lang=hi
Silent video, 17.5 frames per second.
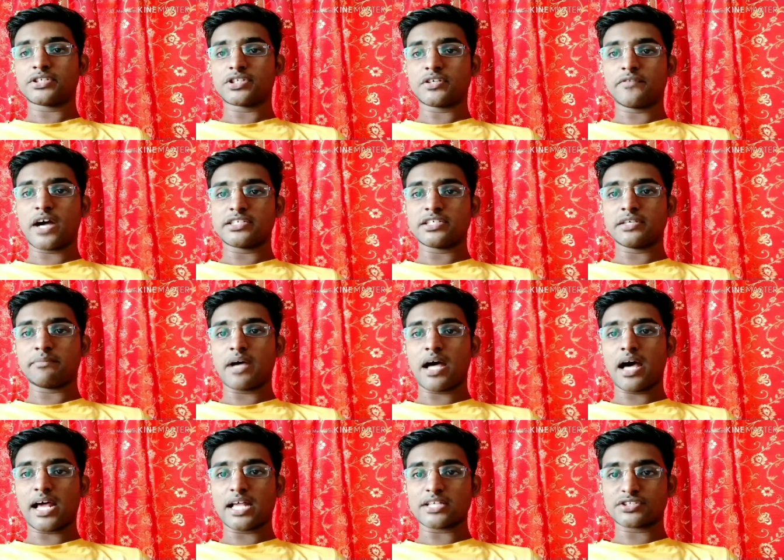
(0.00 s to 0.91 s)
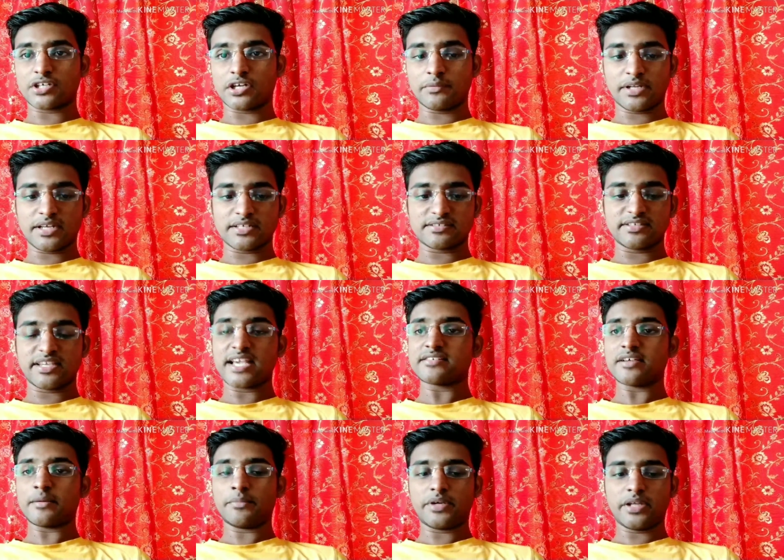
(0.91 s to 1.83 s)
शिवाजी महाराज टर्मिनस सी
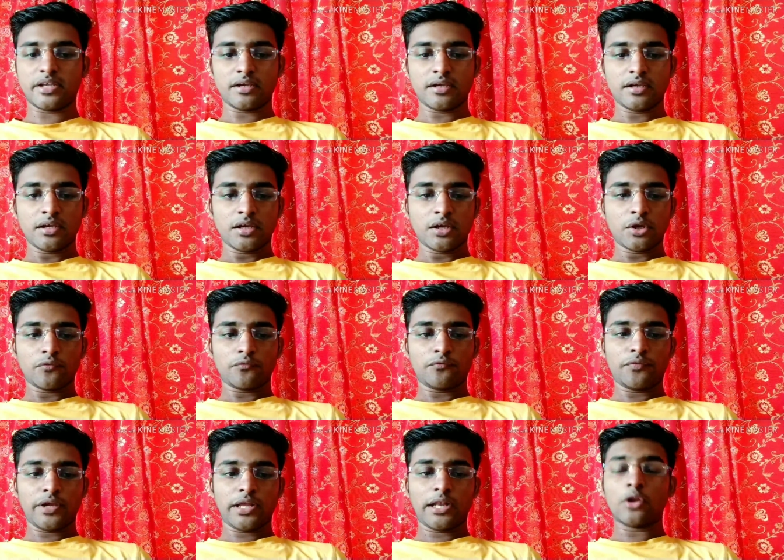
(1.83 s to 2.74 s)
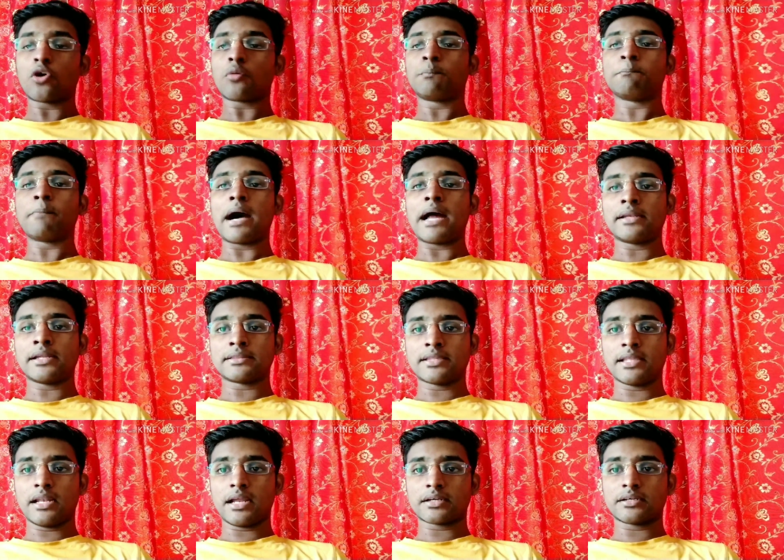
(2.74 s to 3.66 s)
एस एम टी फिर लोकमान्य
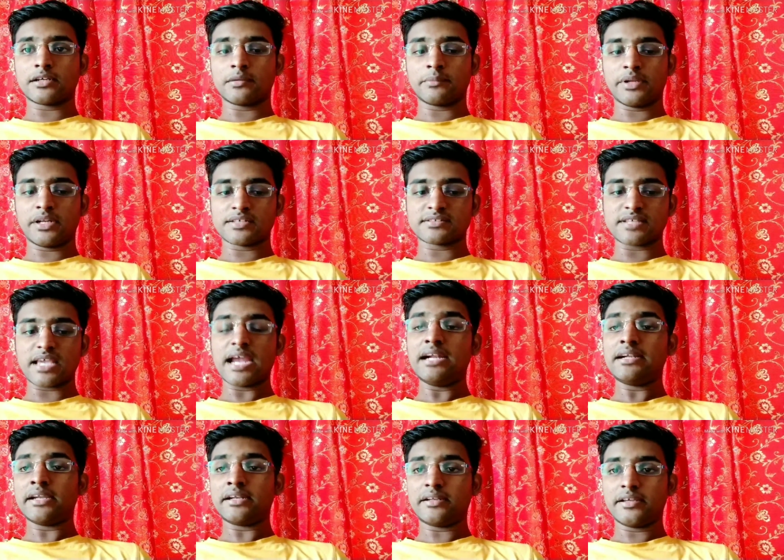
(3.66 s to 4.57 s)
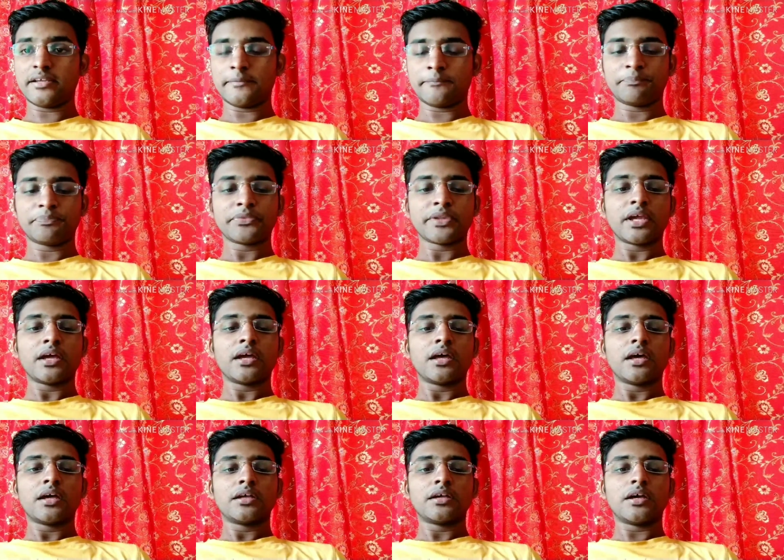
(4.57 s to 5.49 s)
तिलक टर्मिनस एल टी टी
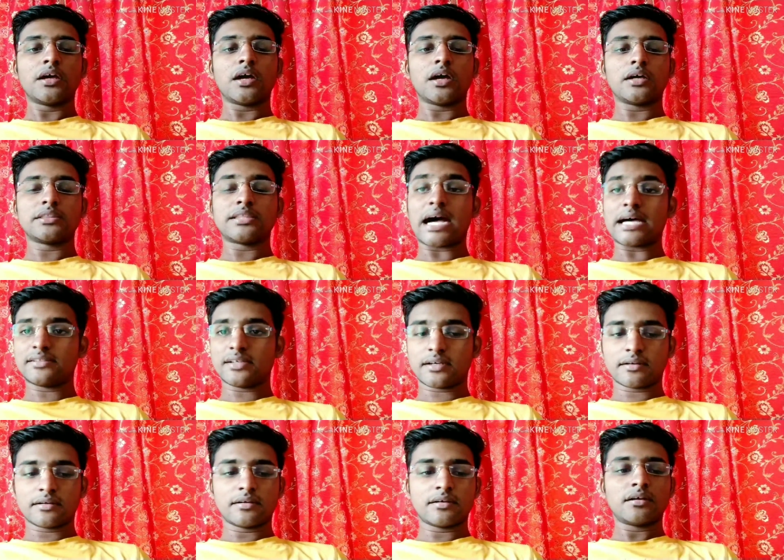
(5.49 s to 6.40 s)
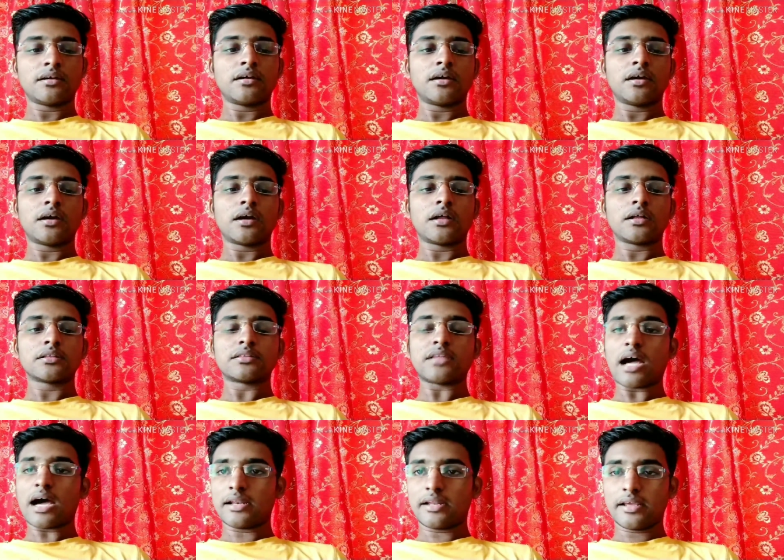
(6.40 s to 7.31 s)
दादर
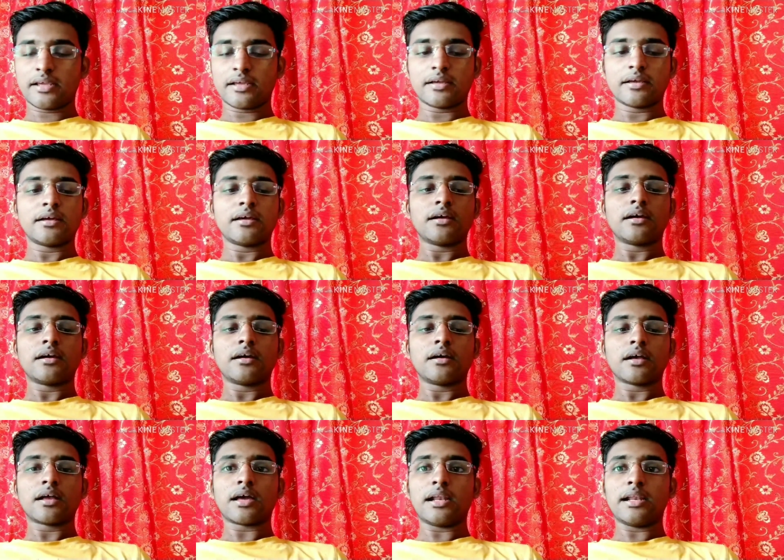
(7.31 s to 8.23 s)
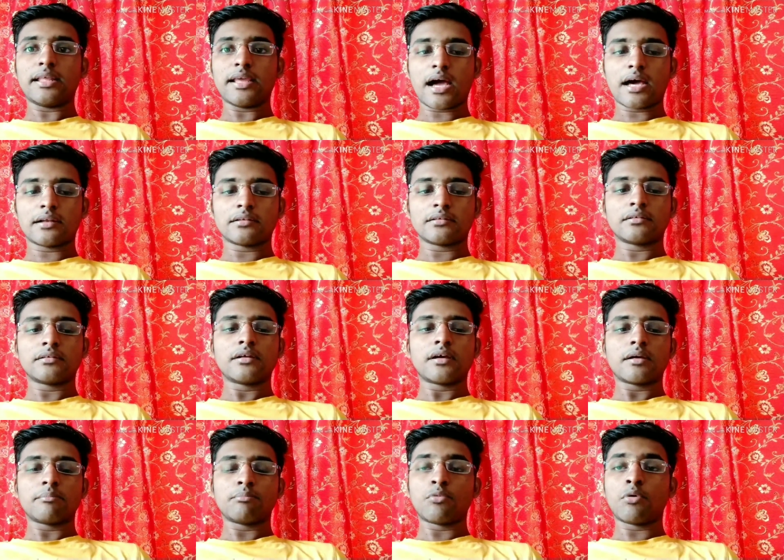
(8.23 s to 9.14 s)
थाने कल्याण
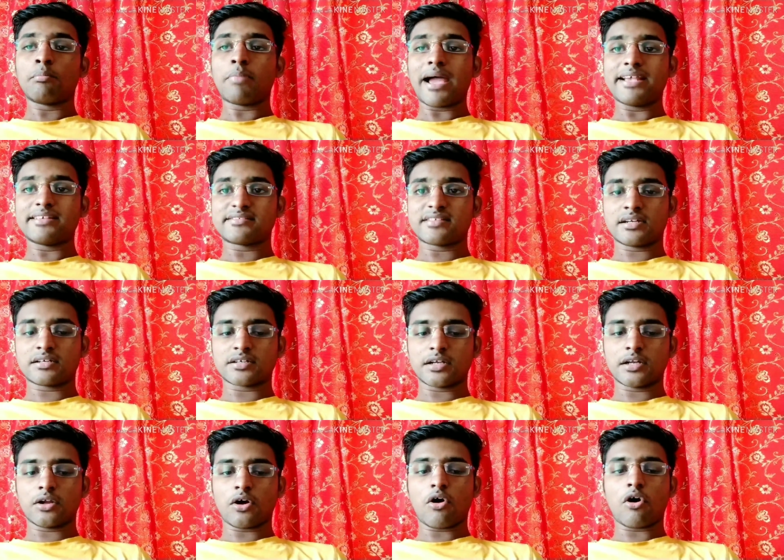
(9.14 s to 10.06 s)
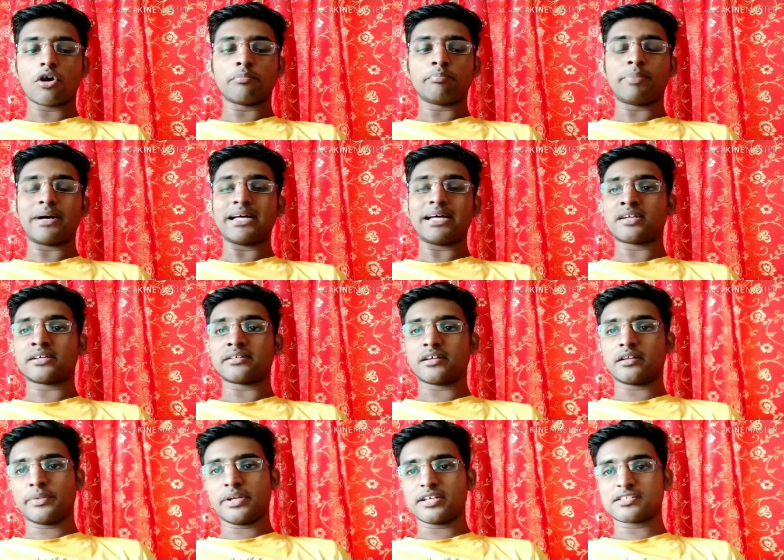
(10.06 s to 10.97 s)
मुंबई सेंट्रल और बांद्रा
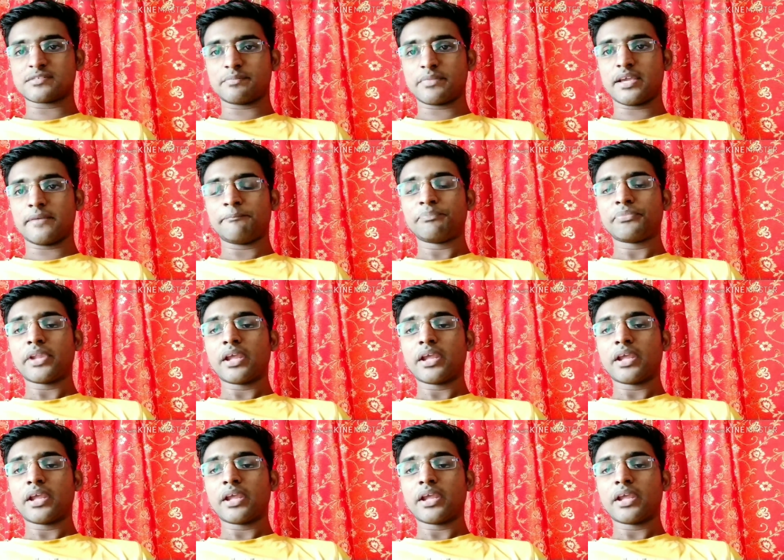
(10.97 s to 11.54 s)
टर्मिनस में